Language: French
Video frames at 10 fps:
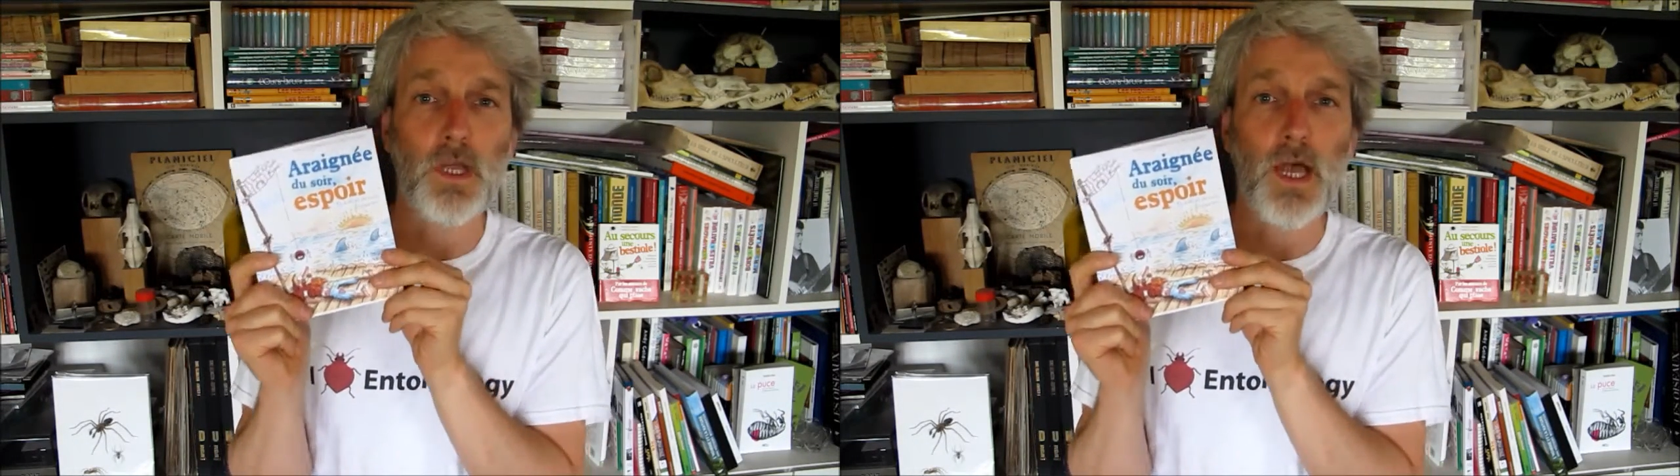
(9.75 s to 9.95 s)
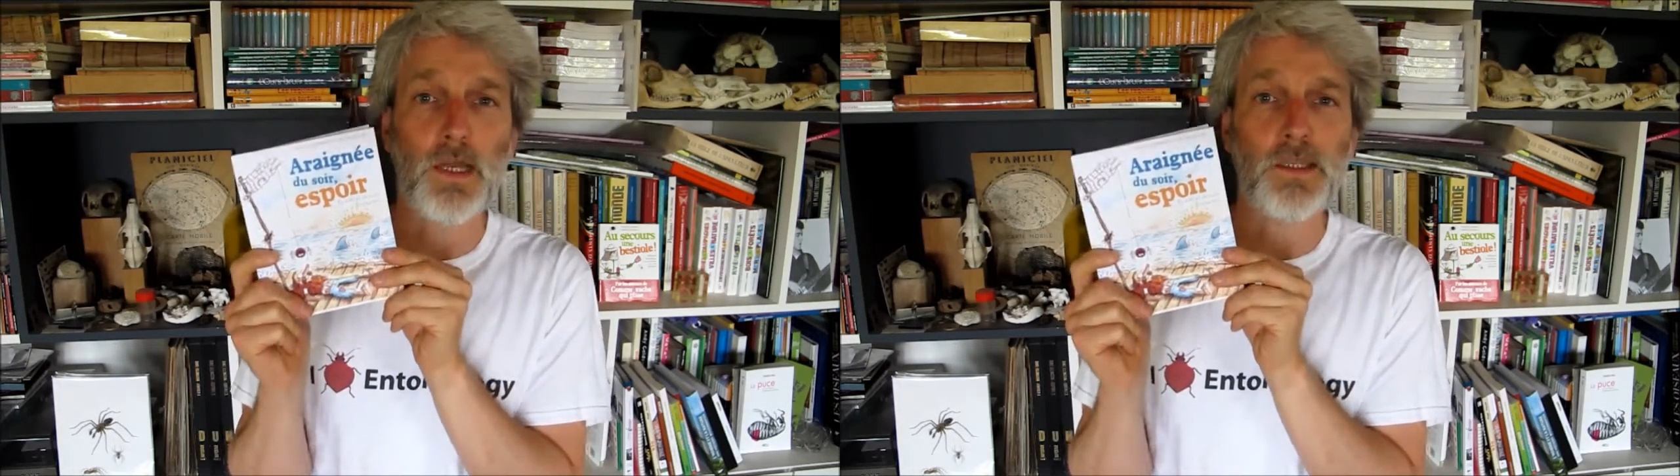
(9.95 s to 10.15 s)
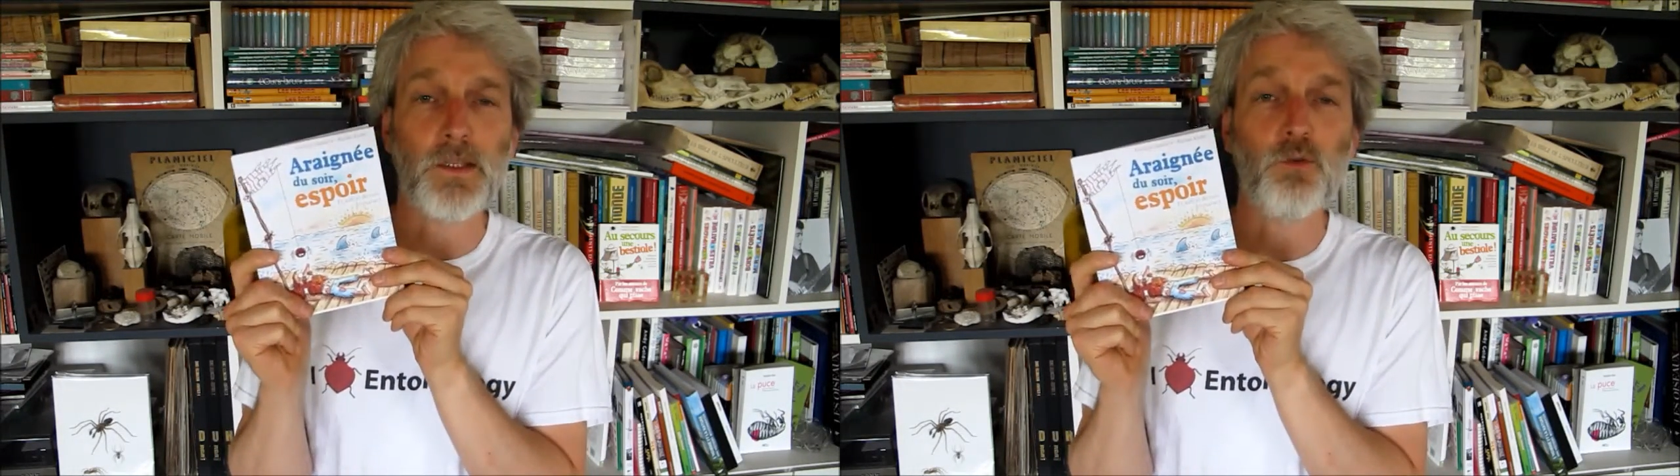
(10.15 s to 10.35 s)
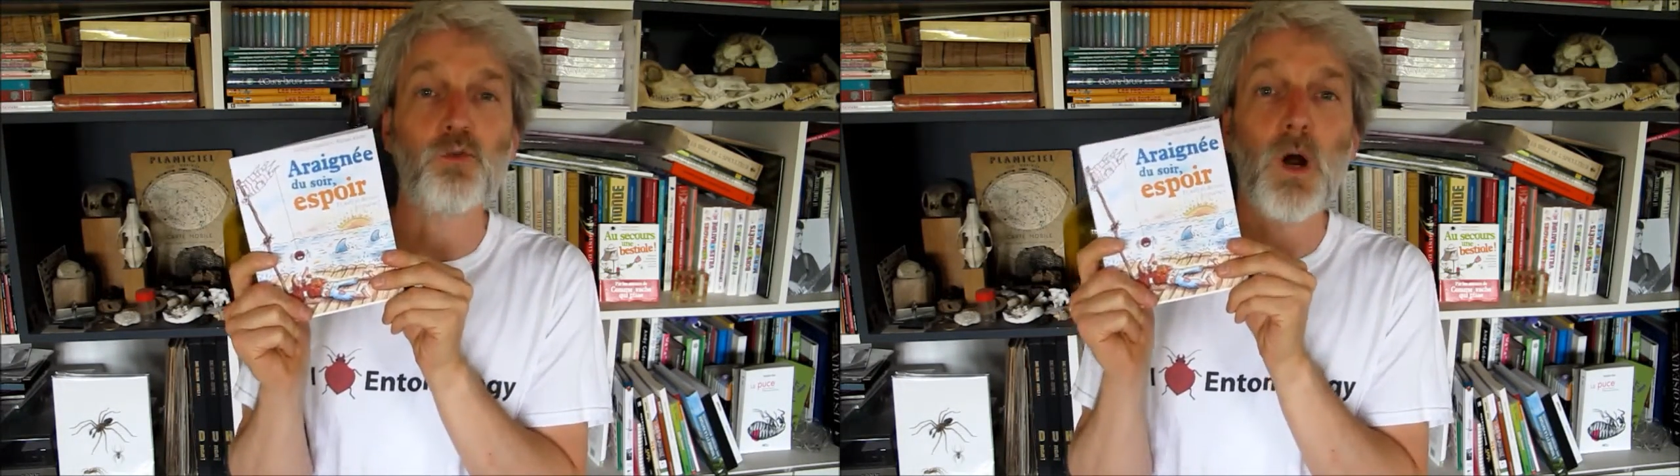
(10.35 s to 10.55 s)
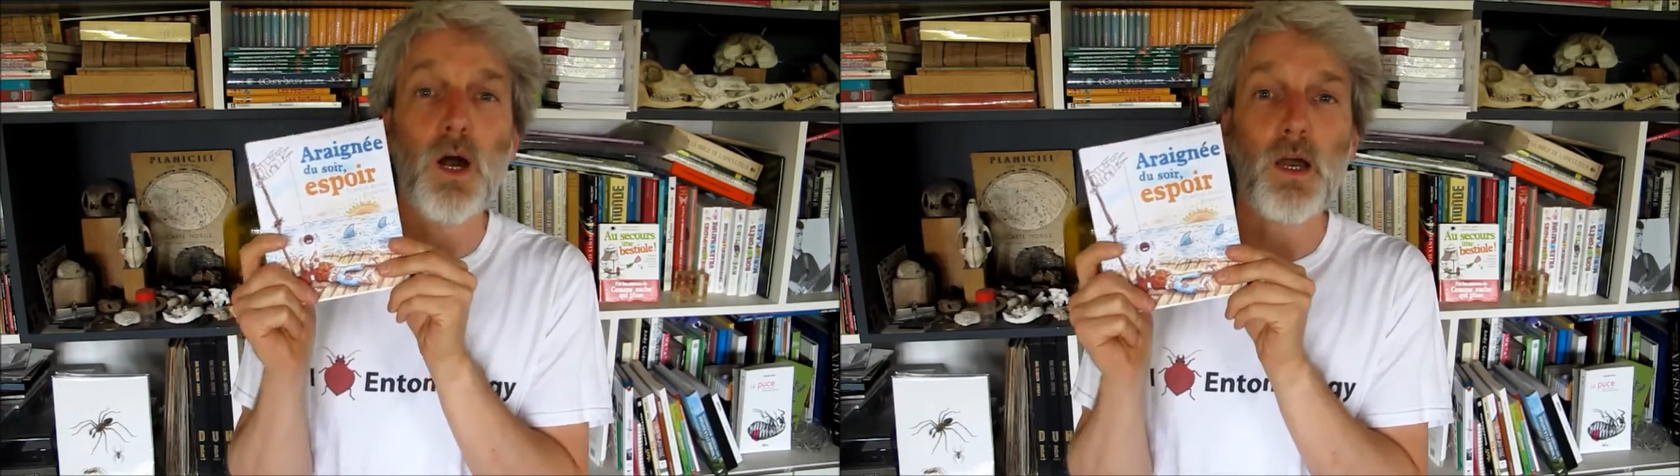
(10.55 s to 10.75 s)
Araignée du
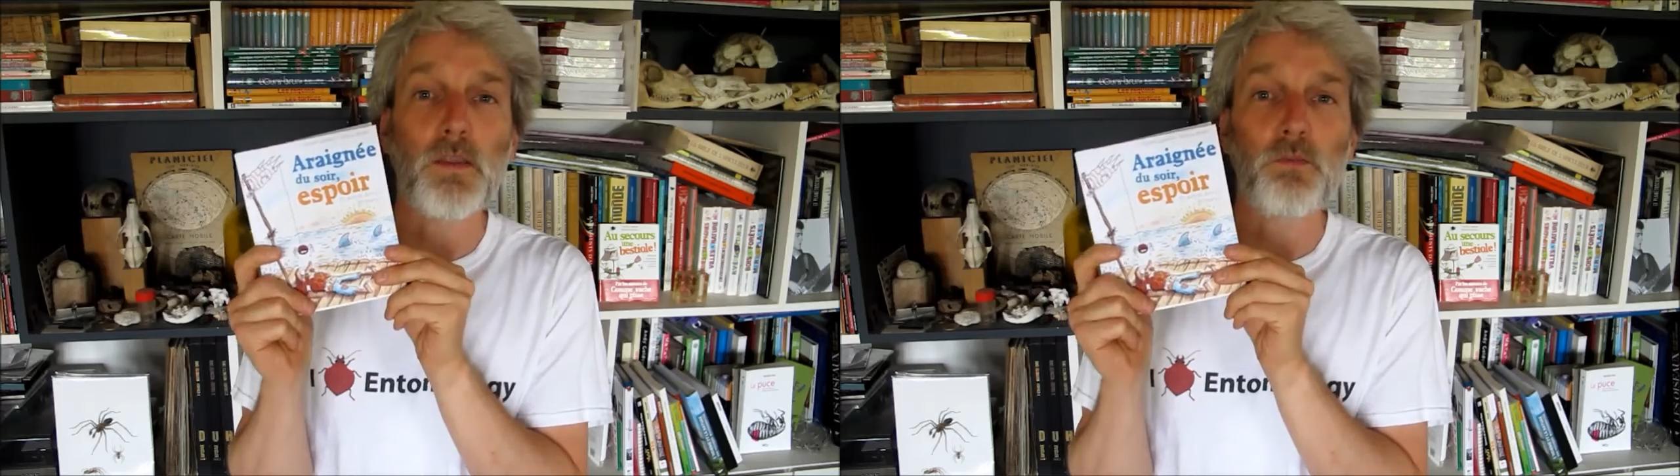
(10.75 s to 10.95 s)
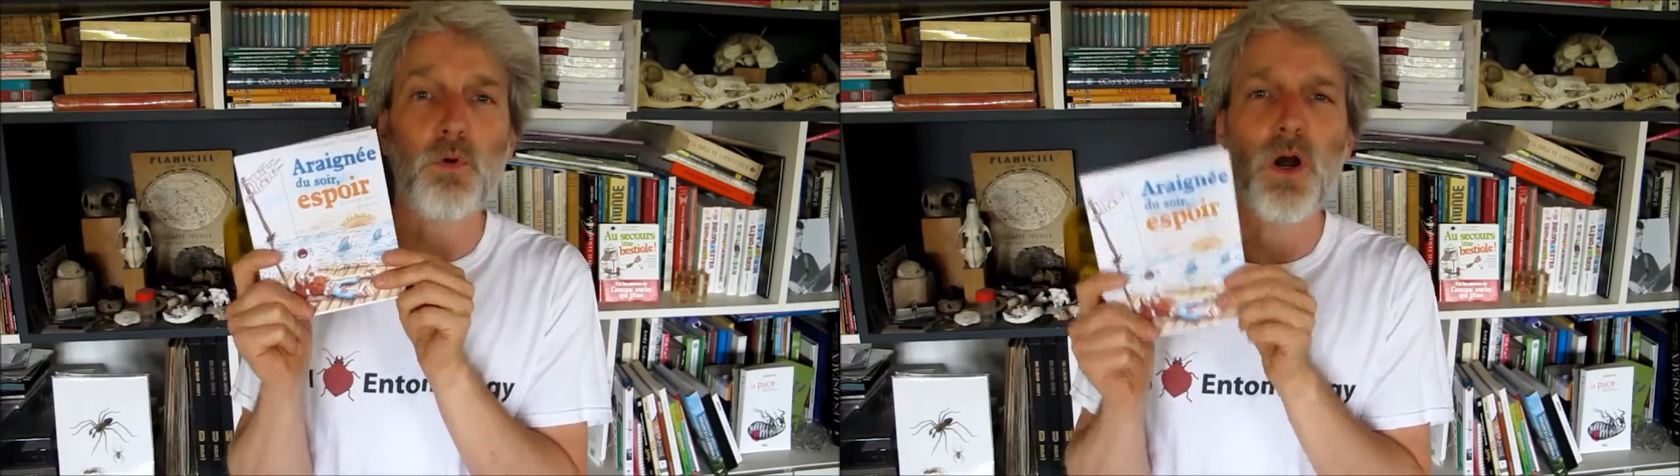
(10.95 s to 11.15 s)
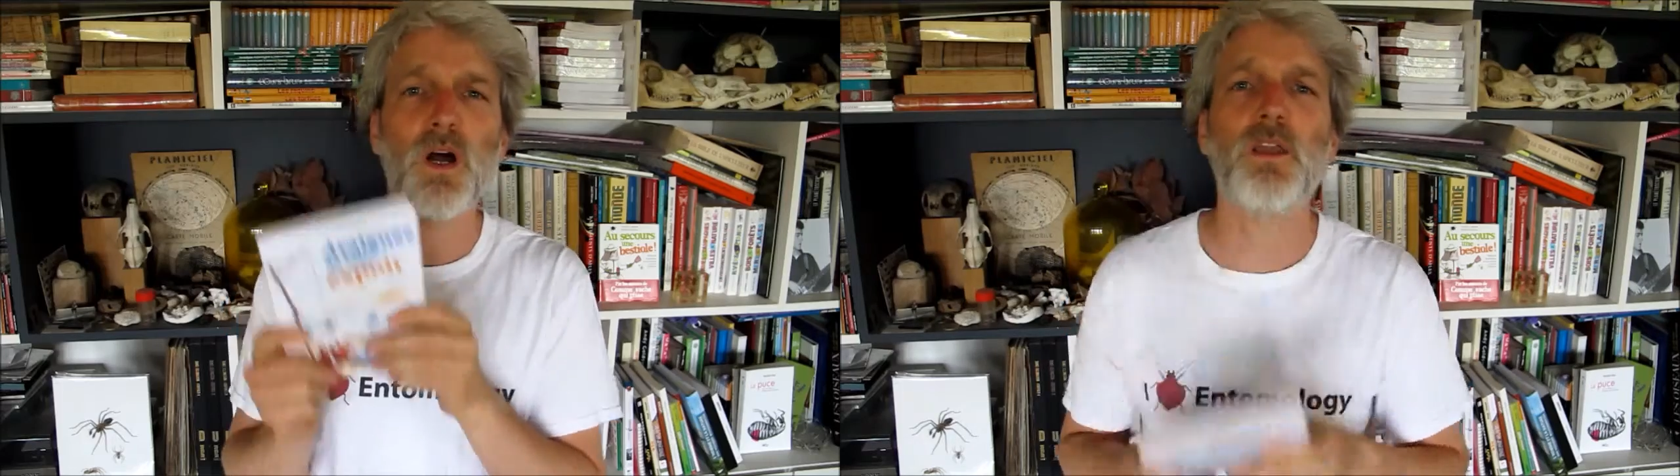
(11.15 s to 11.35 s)
soir, espoir